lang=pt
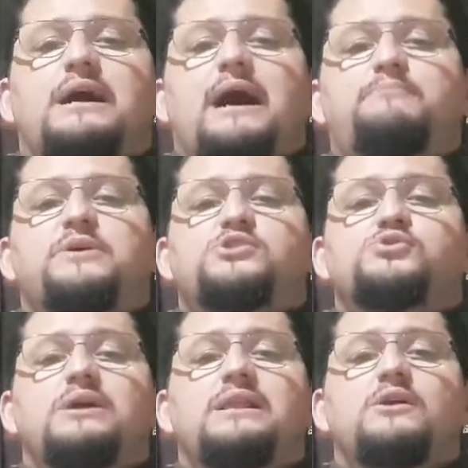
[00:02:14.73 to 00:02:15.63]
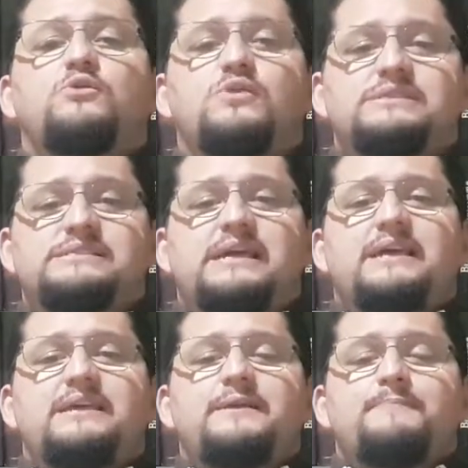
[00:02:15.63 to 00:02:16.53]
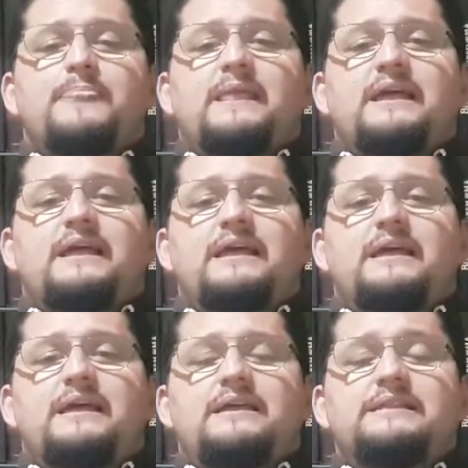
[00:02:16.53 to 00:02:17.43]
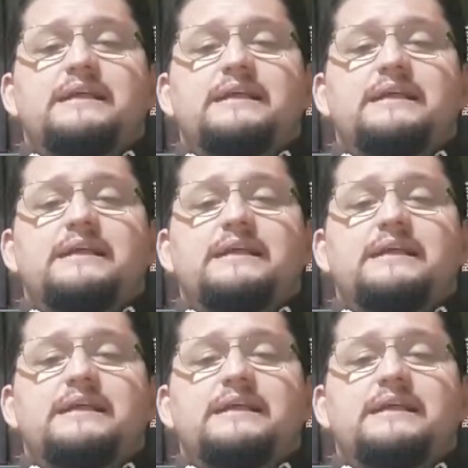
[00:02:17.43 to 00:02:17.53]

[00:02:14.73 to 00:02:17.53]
A pessoa não consegue é,